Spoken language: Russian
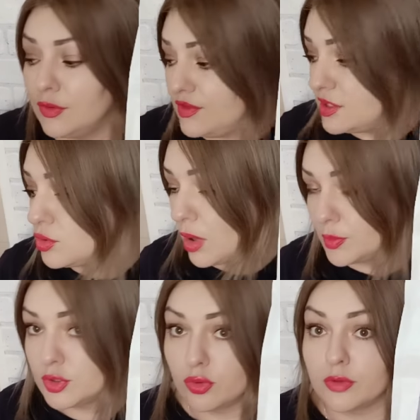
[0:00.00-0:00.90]

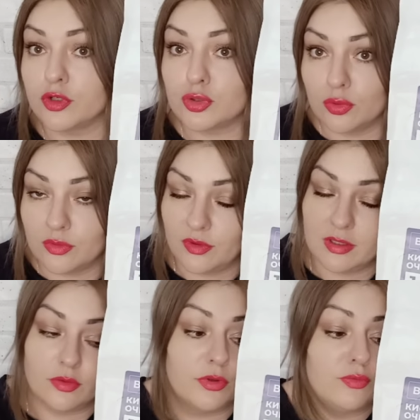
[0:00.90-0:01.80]
видеообзоров, что
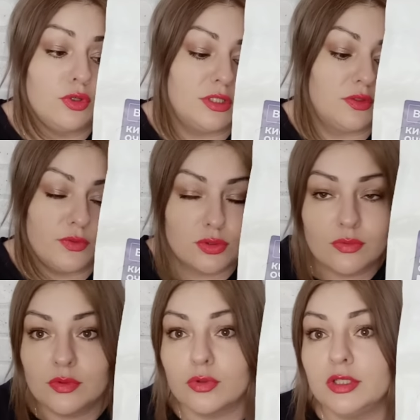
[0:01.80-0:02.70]
выводит все,
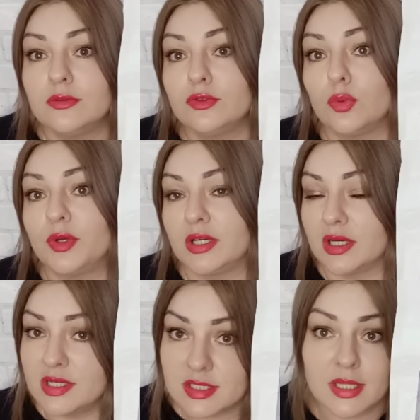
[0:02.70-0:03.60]
выводит все
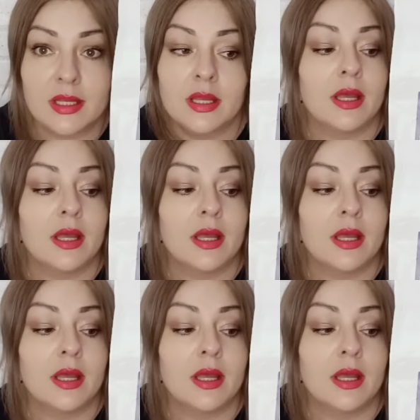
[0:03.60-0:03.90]
прекрасно.